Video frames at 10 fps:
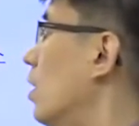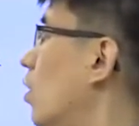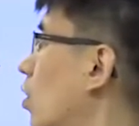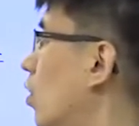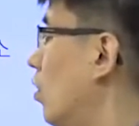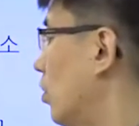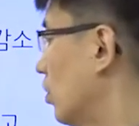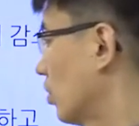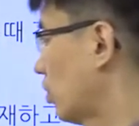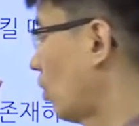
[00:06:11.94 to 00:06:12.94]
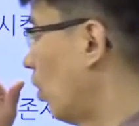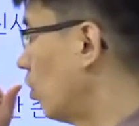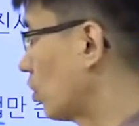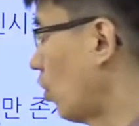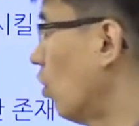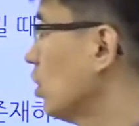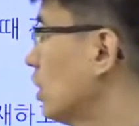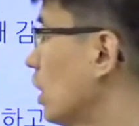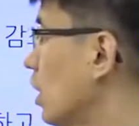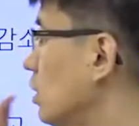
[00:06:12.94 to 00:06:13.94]
어, 겨,
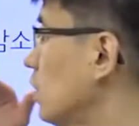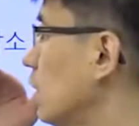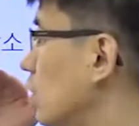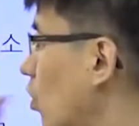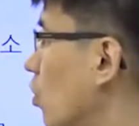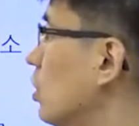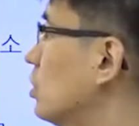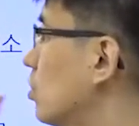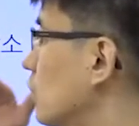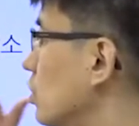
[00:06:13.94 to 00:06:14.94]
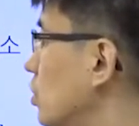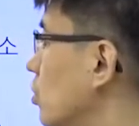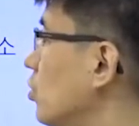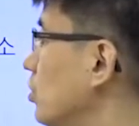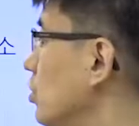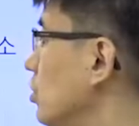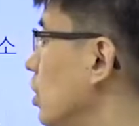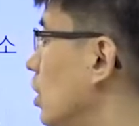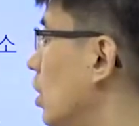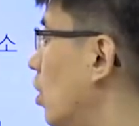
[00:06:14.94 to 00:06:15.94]
경기에 의한 경기적인 실업은
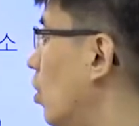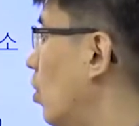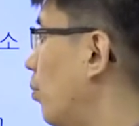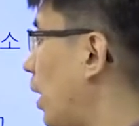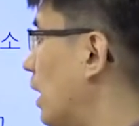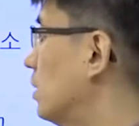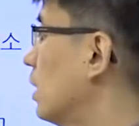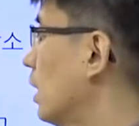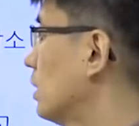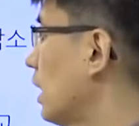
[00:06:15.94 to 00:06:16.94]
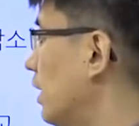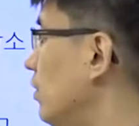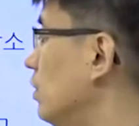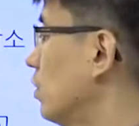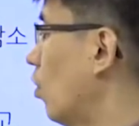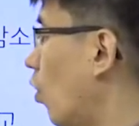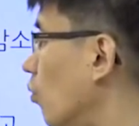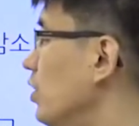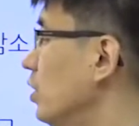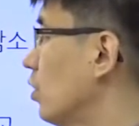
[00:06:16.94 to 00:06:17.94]
어, 발생하지 않는,
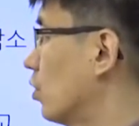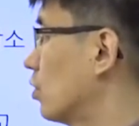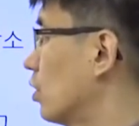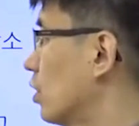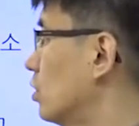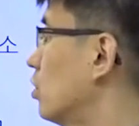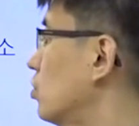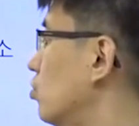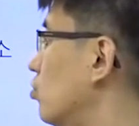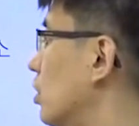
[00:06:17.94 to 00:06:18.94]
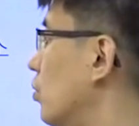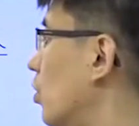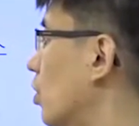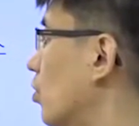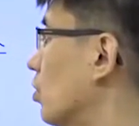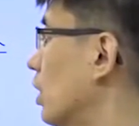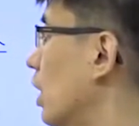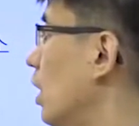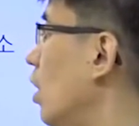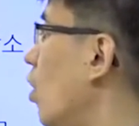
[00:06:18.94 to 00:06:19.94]
없는 것, 그것을 우리가 뭐라고
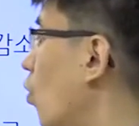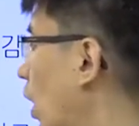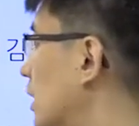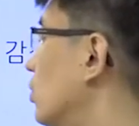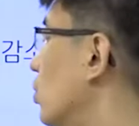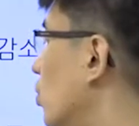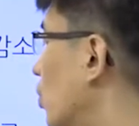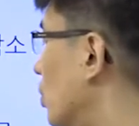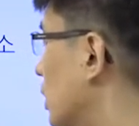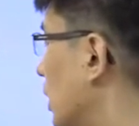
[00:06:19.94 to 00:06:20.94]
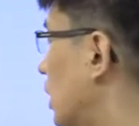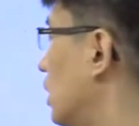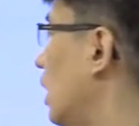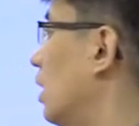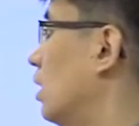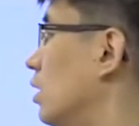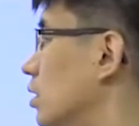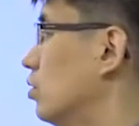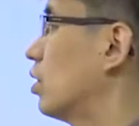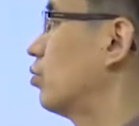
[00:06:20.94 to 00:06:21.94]
그런다? 완전 고용 상태다.
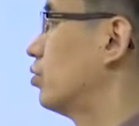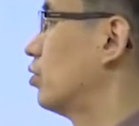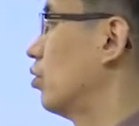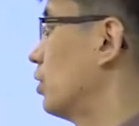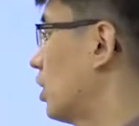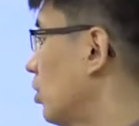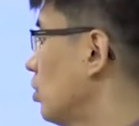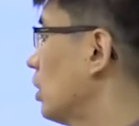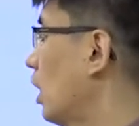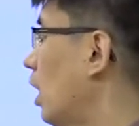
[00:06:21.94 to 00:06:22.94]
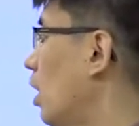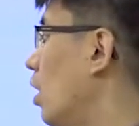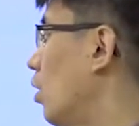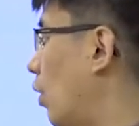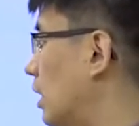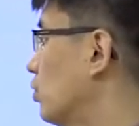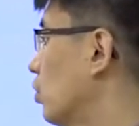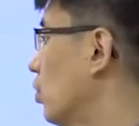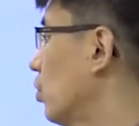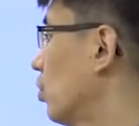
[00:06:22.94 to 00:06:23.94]
이렇게 부르는 겁니다. 그러니까
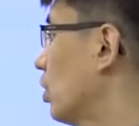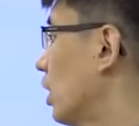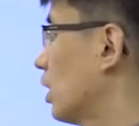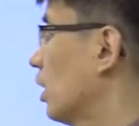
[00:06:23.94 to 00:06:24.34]
완전 고용이라는